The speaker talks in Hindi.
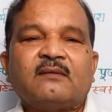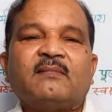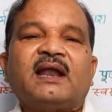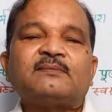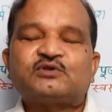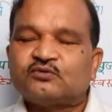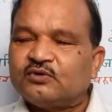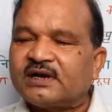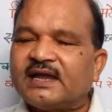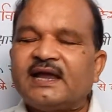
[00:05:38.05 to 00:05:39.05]
मतलब
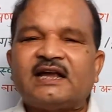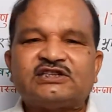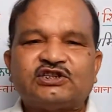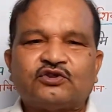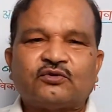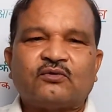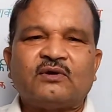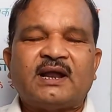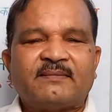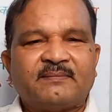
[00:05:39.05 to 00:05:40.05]
सूर्य के अस्तित्व को
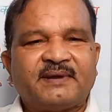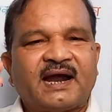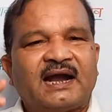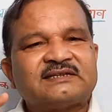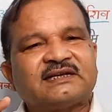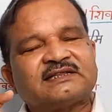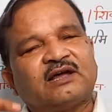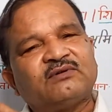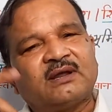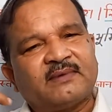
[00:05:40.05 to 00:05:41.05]
ना मैं बिगाड़ सकता
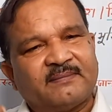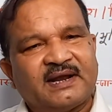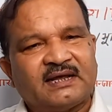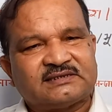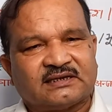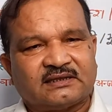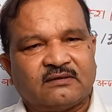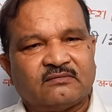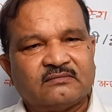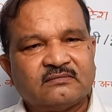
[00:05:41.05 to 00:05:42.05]
हूँ ना मैं बना सकता
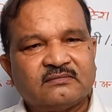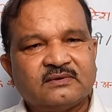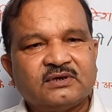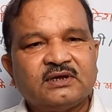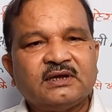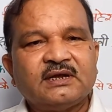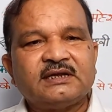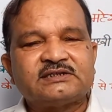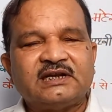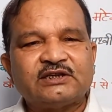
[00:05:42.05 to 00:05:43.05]
हूँ
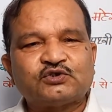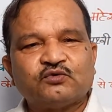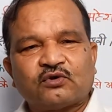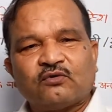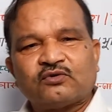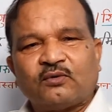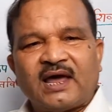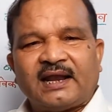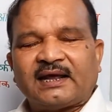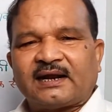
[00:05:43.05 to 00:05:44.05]
इसलिए सूर्य को थोड़ा
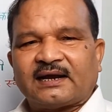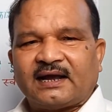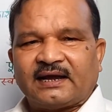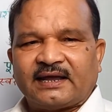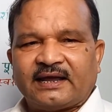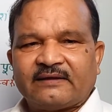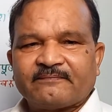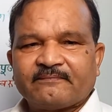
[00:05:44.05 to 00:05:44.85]
अलग रखा गया है